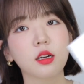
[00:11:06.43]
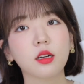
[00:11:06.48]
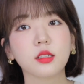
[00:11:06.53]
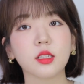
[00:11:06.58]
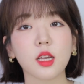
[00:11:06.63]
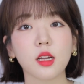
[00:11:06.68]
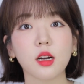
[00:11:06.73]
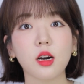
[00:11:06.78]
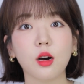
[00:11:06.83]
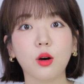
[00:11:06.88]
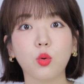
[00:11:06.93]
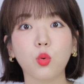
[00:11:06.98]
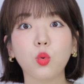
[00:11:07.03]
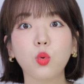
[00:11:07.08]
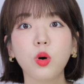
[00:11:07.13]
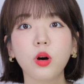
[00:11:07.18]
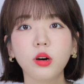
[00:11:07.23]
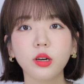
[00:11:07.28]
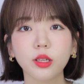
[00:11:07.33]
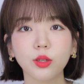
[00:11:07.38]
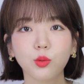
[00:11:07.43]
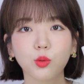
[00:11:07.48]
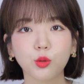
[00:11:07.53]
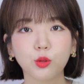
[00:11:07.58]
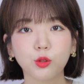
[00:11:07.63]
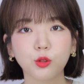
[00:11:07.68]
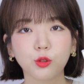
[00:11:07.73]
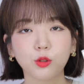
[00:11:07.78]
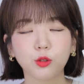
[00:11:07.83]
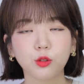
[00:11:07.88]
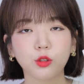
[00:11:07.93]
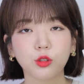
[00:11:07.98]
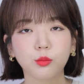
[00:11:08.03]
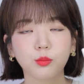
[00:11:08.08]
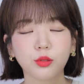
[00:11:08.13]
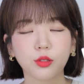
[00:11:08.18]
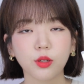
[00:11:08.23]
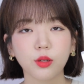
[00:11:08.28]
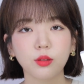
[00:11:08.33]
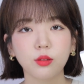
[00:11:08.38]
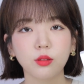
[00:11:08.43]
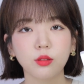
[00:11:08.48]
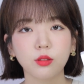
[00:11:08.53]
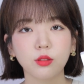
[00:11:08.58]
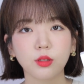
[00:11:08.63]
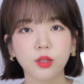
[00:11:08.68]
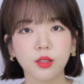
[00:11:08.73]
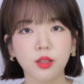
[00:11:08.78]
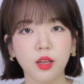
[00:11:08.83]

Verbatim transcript: 제가 오하이오후 브랜드에